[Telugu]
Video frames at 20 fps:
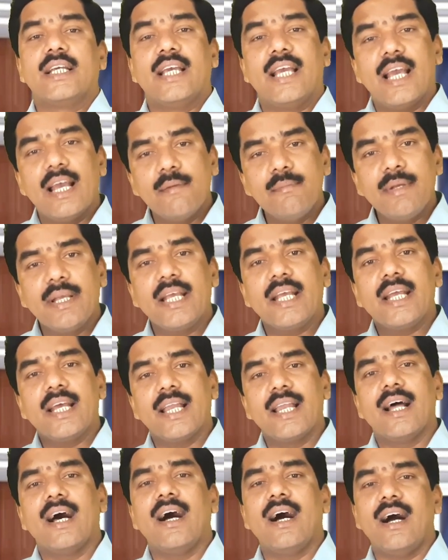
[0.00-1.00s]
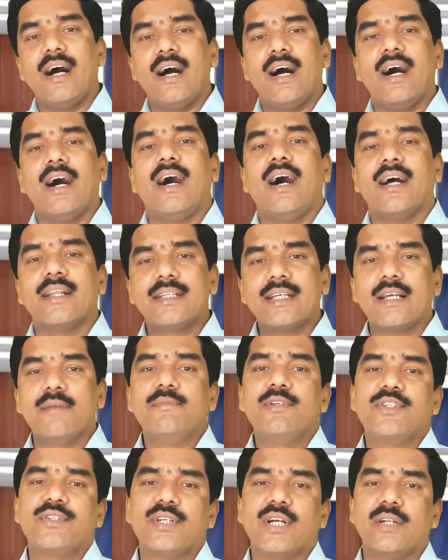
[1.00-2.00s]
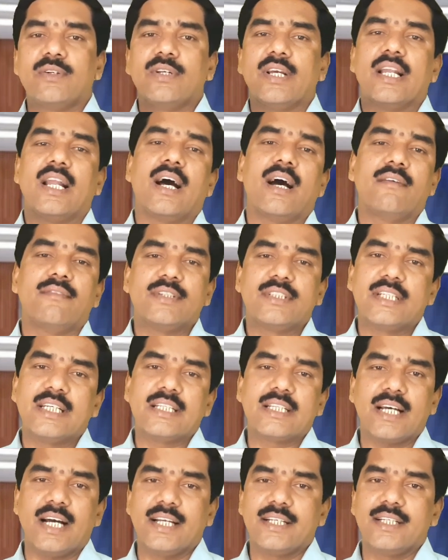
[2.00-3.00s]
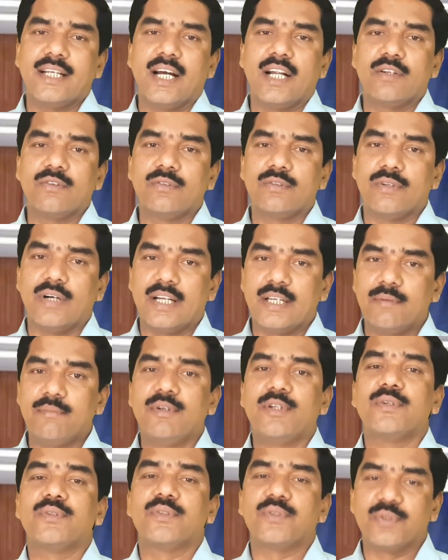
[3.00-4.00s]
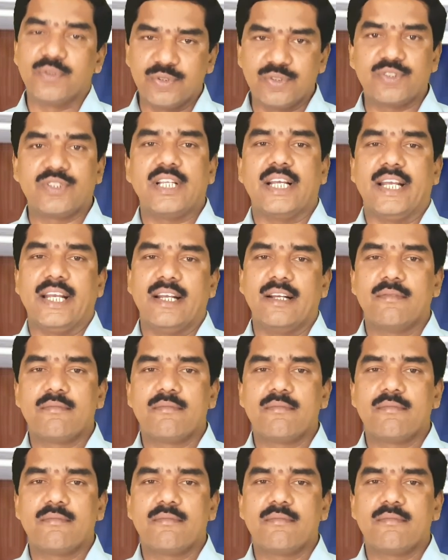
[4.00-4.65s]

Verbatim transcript: ఏమి ఎలా అధిగమించాడు ఎలా విజేత అయ్యాడు అని మీరు చూస్తే